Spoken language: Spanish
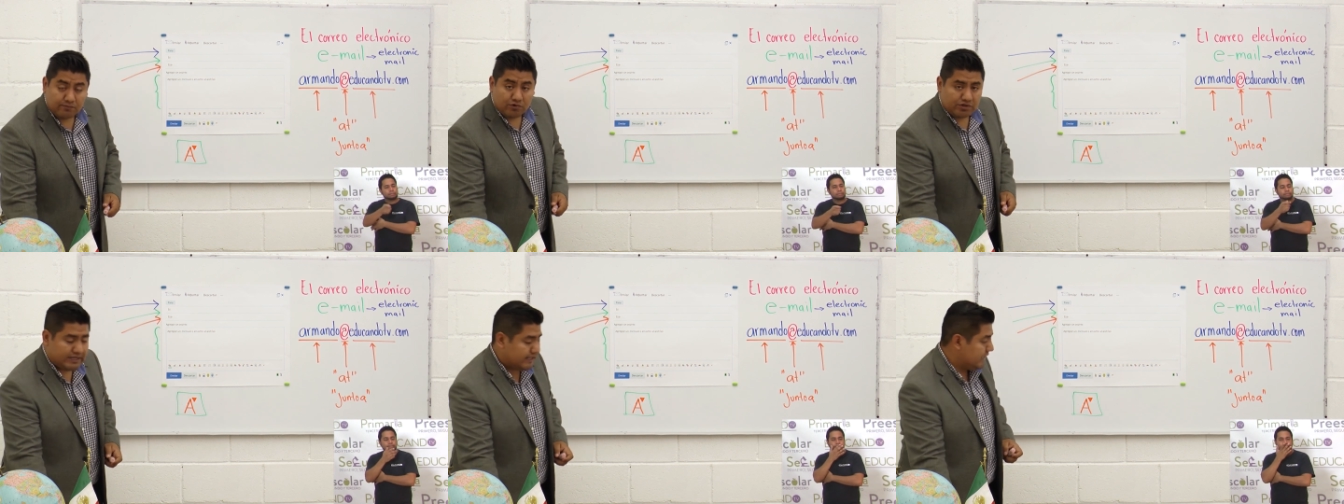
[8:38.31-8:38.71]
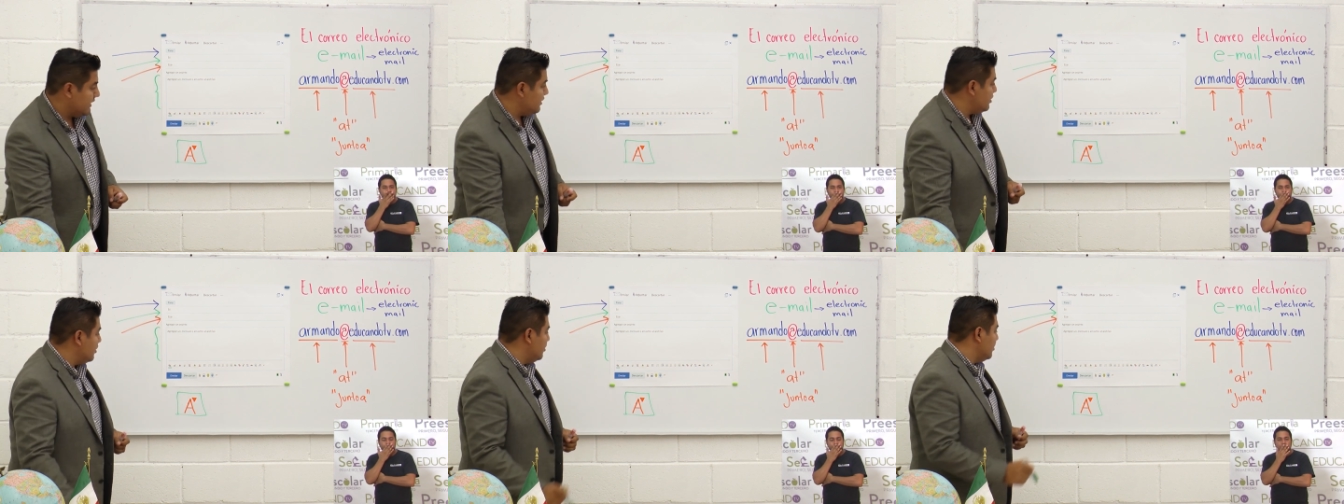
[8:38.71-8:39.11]
Mucha
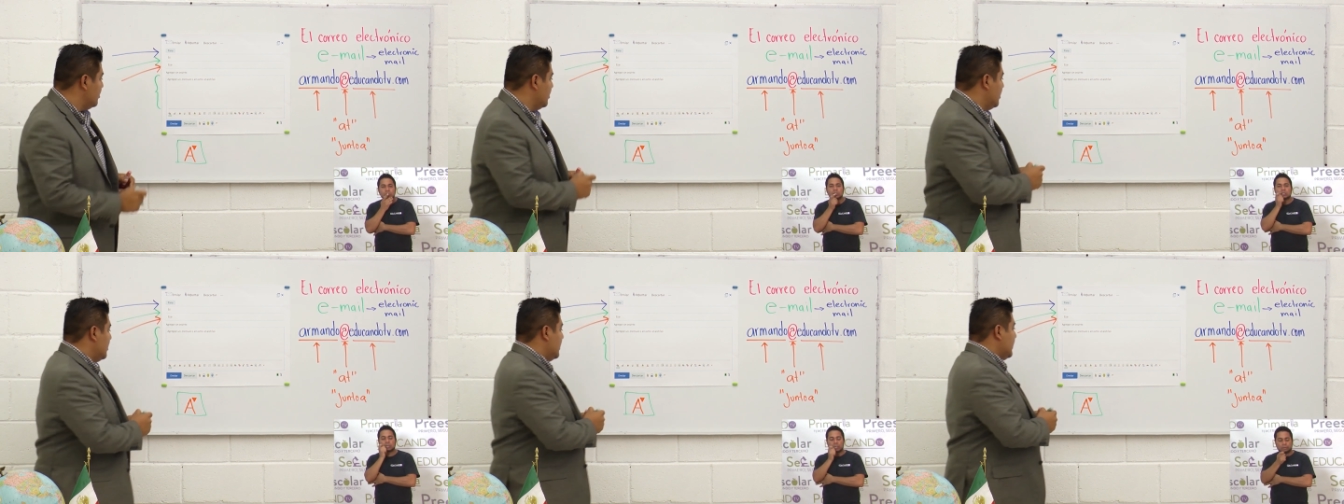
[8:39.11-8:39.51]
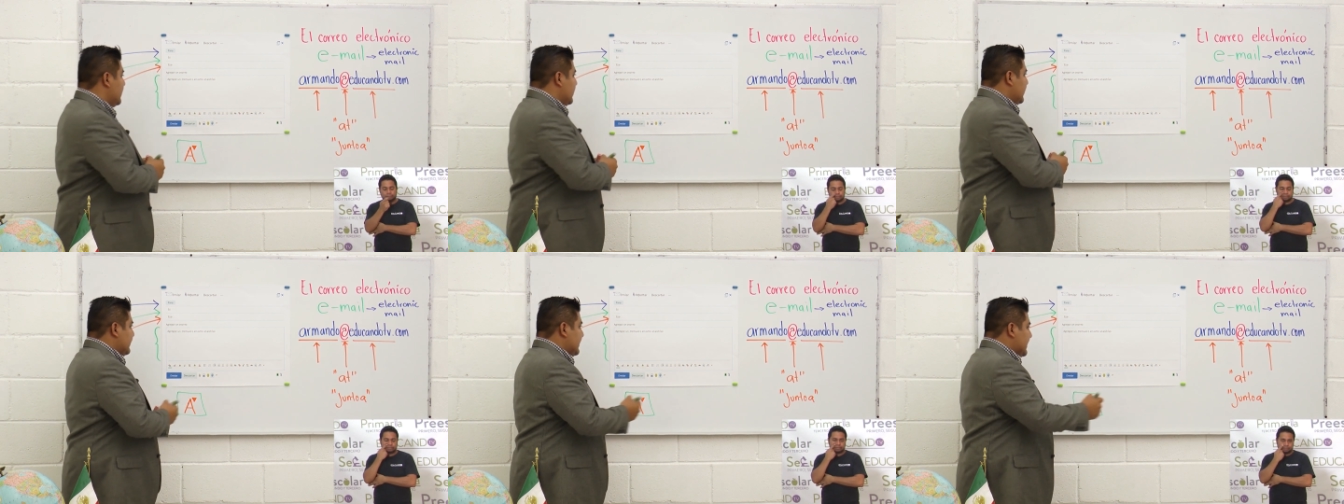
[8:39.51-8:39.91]
atención
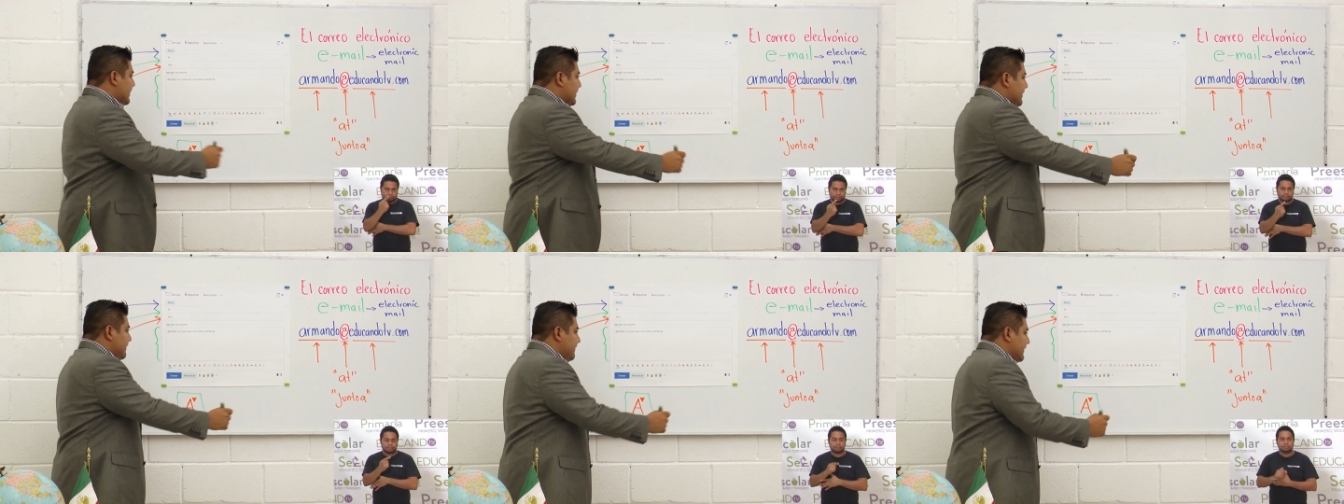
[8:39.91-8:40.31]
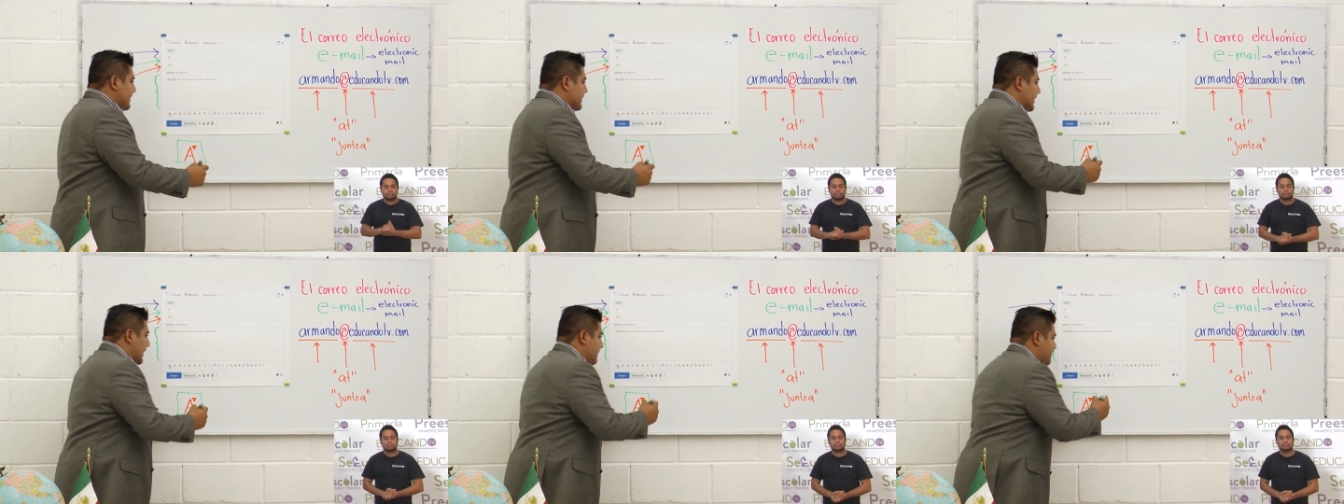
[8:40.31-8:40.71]

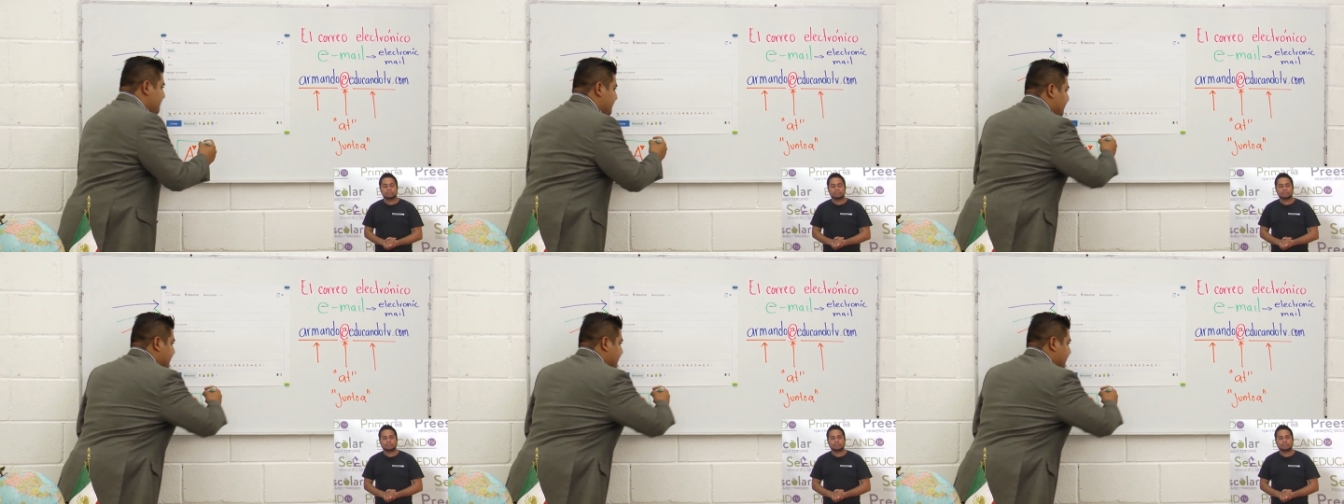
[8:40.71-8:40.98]
significa